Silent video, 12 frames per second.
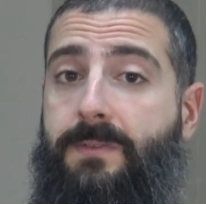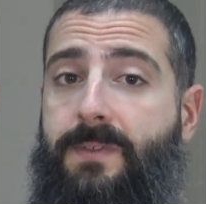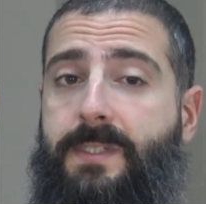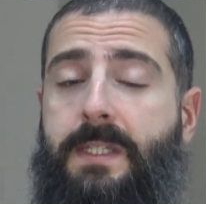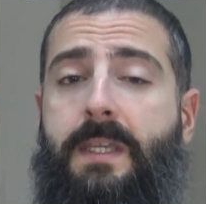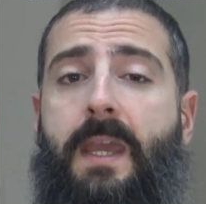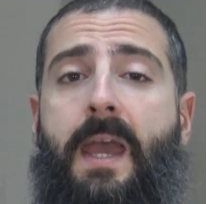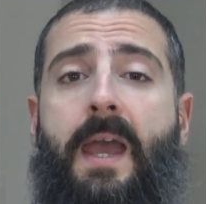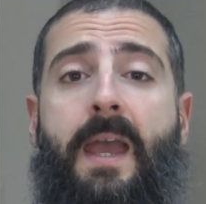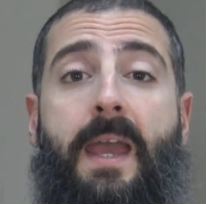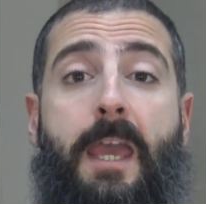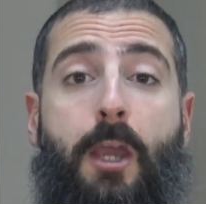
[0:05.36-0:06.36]
physique
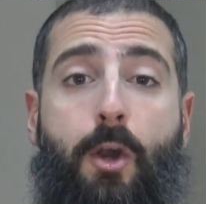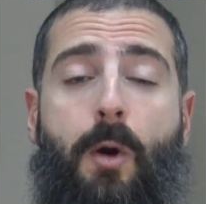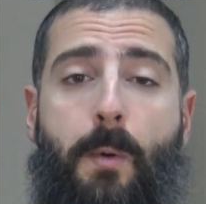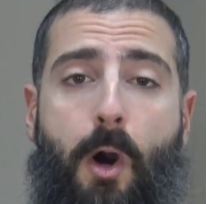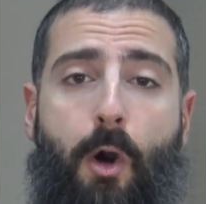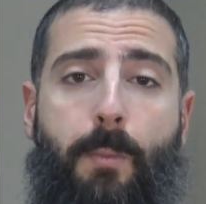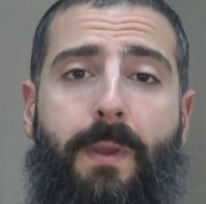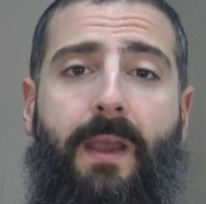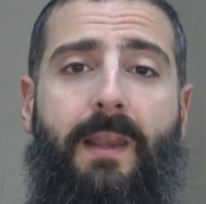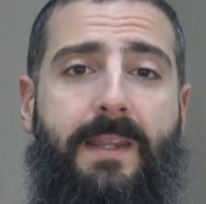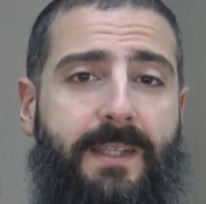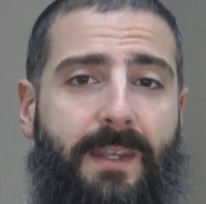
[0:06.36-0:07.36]
et comment
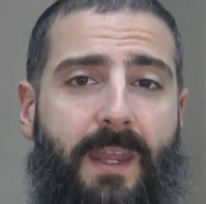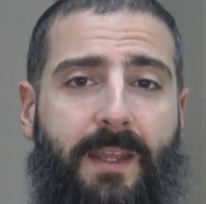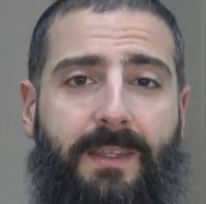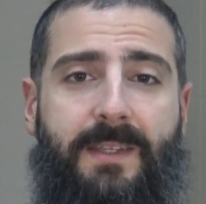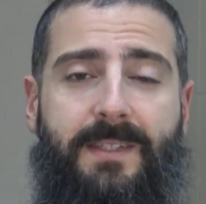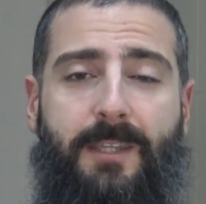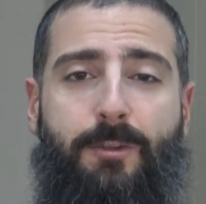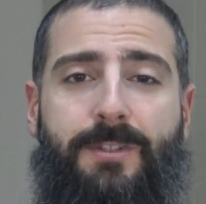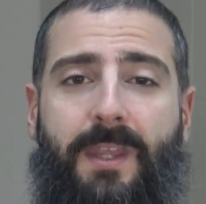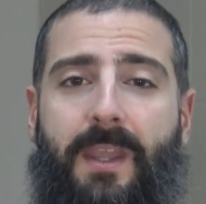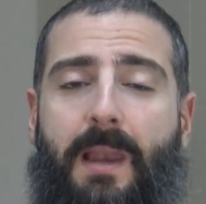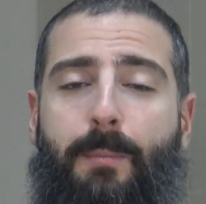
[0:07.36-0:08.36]
repérer les arnaques des
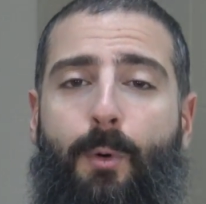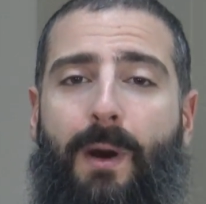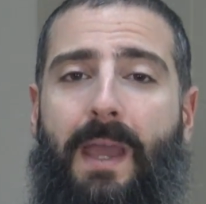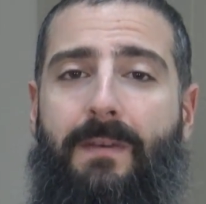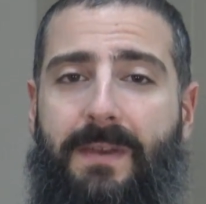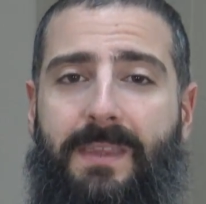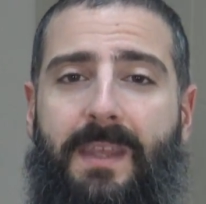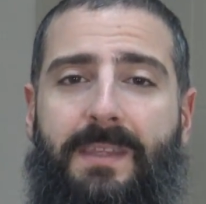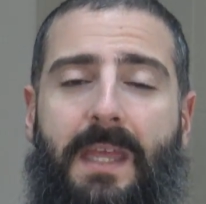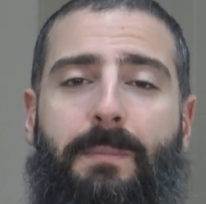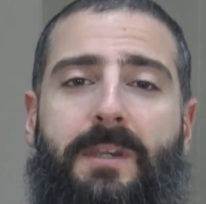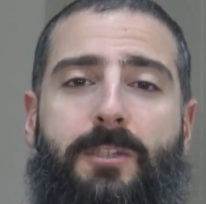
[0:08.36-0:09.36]
industriels pour éviter
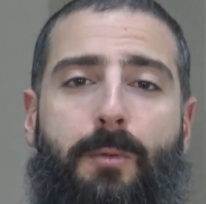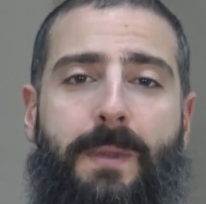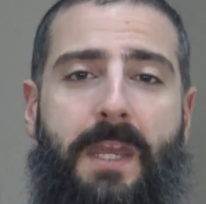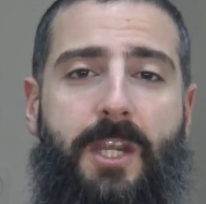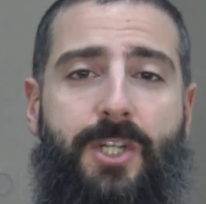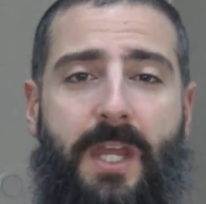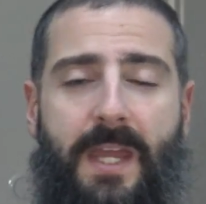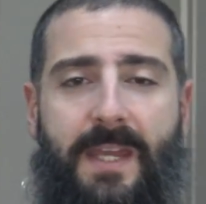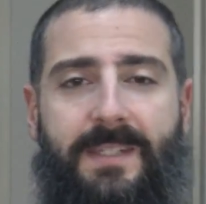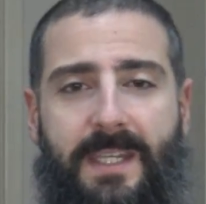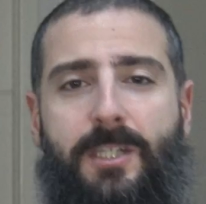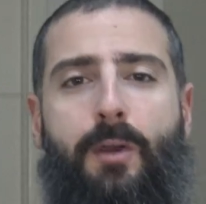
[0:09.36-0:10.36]
d'être pris au piège,
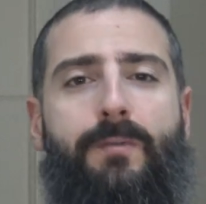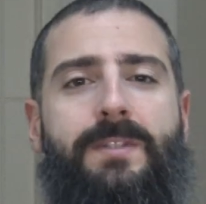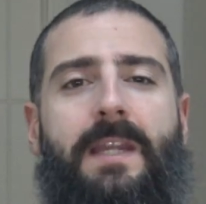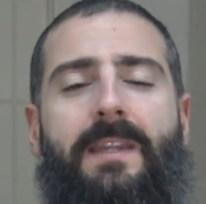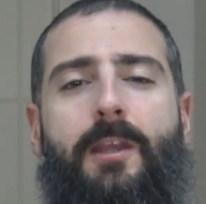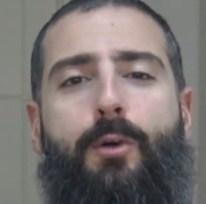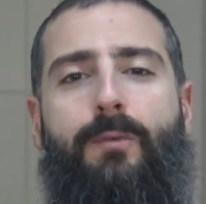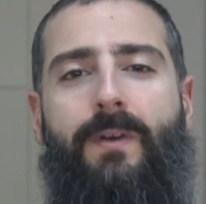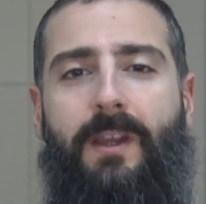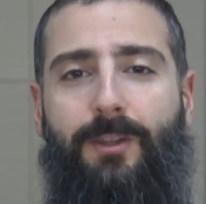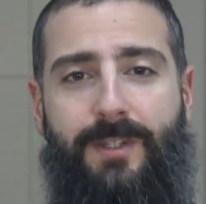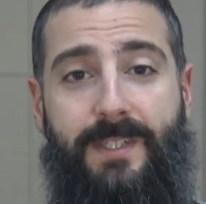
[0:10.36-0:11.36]
c'est ce que vous allez
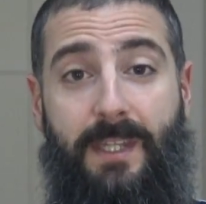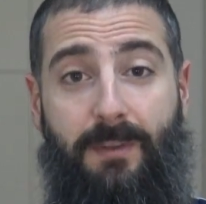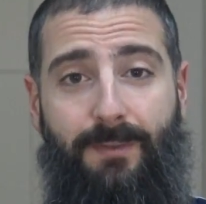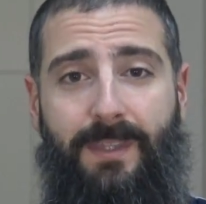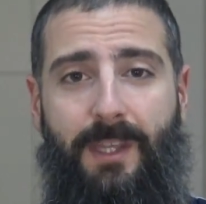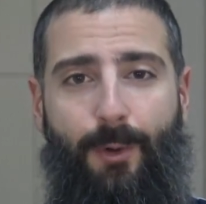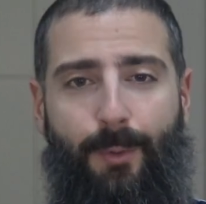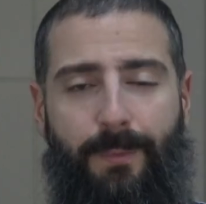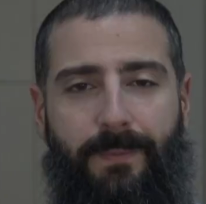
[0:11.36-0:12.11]
découvrir dans cette vidéo.